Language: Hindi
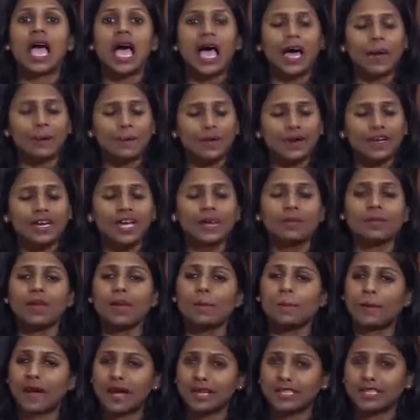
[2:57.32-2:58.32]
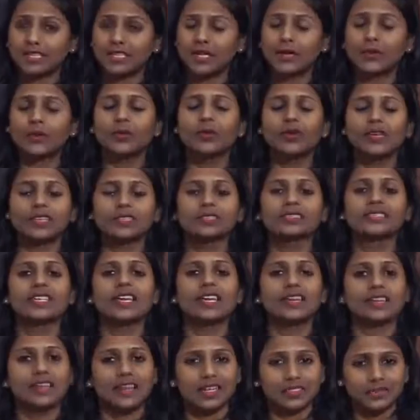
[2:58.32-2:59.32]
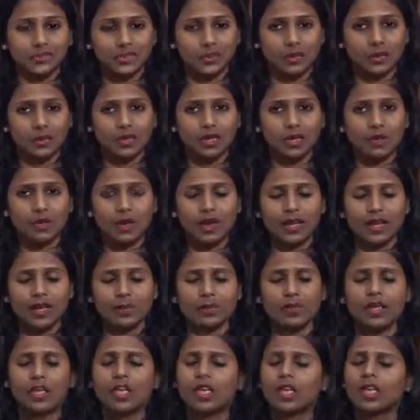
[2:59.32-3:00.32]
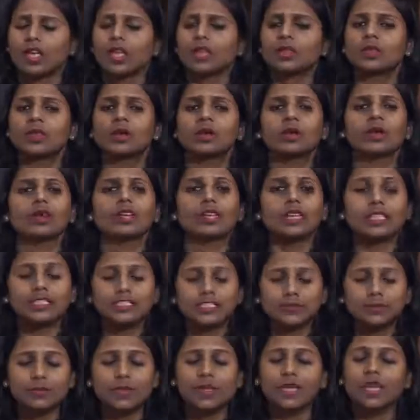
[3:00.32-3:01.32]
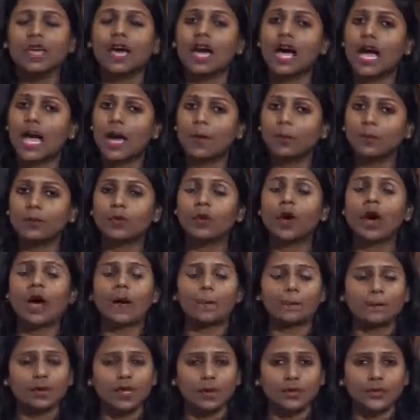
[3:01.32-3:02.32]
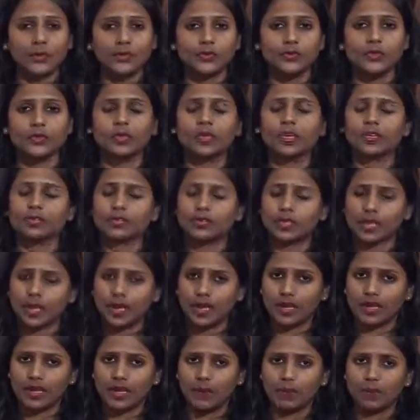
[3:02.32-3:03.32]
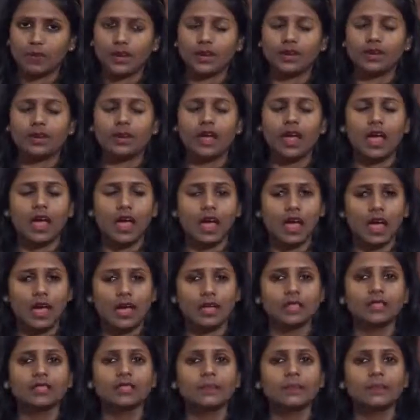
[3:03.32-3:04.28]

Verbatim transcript: अब अगर मैं बात करूं इसके लक्षणों के बारे में तो इसमें आपको अपने बच्चों के चेहरे पर हाथ